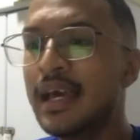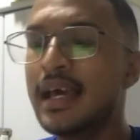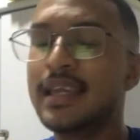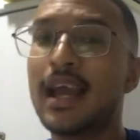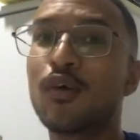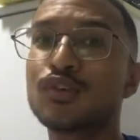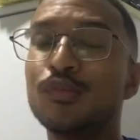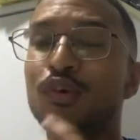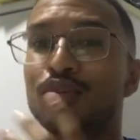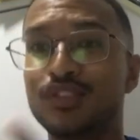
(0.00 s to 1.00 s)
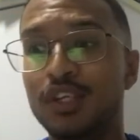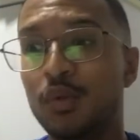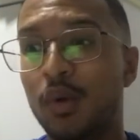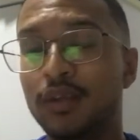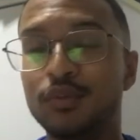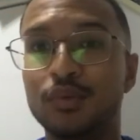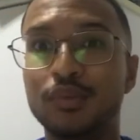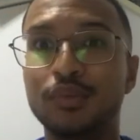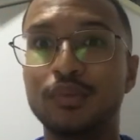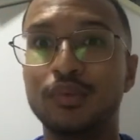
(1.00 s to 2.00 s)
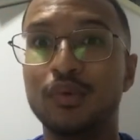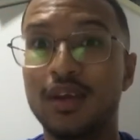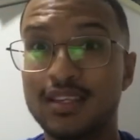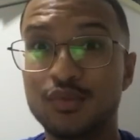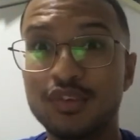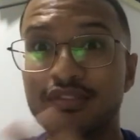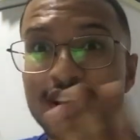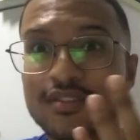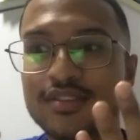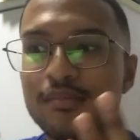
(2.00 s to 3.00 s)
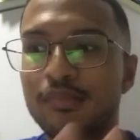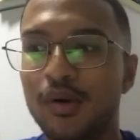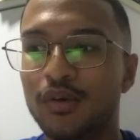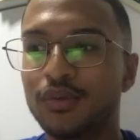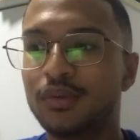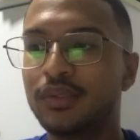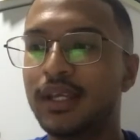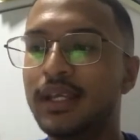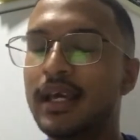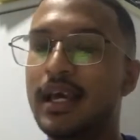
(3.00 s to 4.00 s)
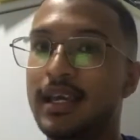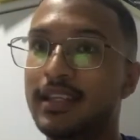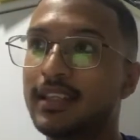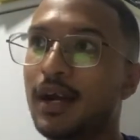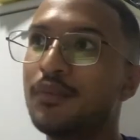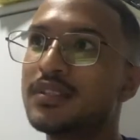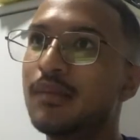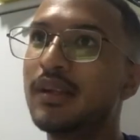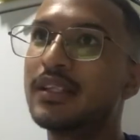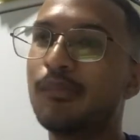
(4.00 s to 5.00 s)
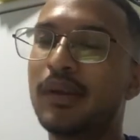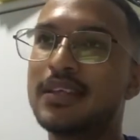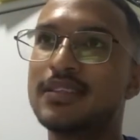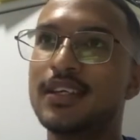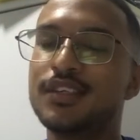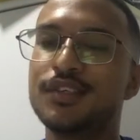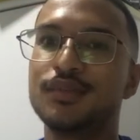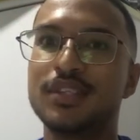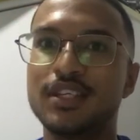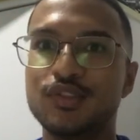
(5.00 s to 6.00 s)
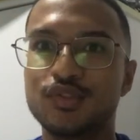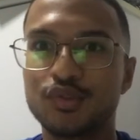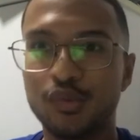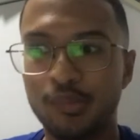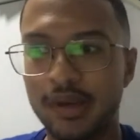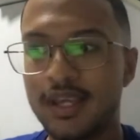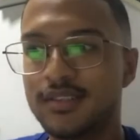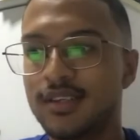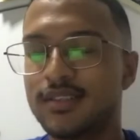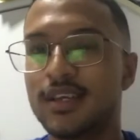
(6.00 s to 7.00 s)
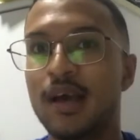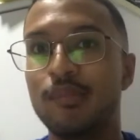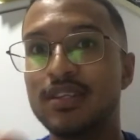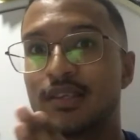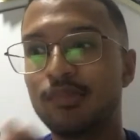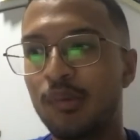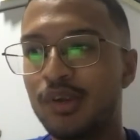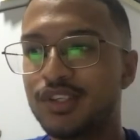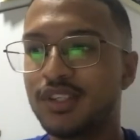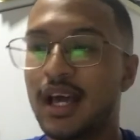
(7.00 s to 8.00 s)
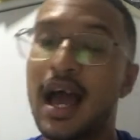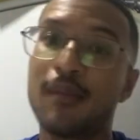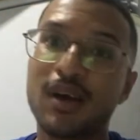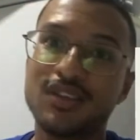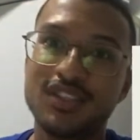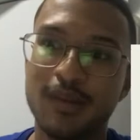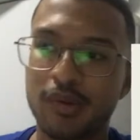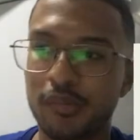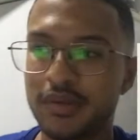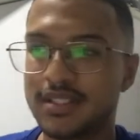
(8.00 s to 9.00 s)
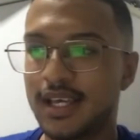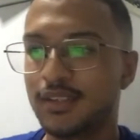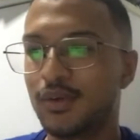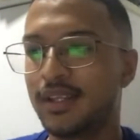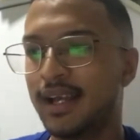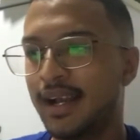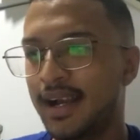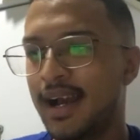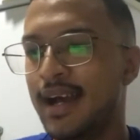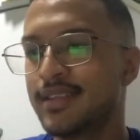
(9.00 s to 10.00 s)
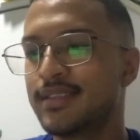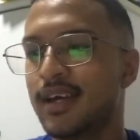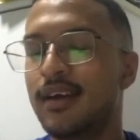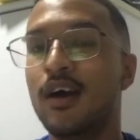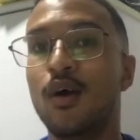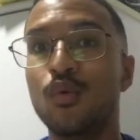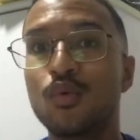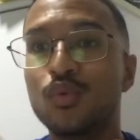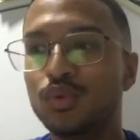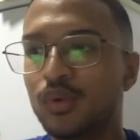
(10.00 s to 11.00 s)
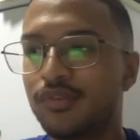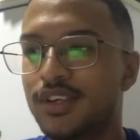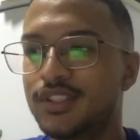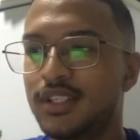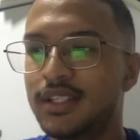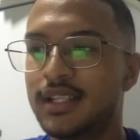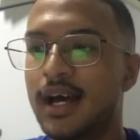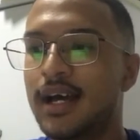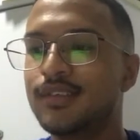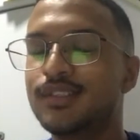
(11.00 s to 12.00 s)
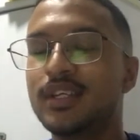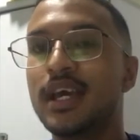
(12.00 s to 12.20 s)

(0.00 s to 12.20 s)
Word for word: E a cosmologia enquanto esse universo simbólico, né? Então sempre está presente nos registros rupestres, principalmente na a magia propiciatória da caça, o culto à fertilidade,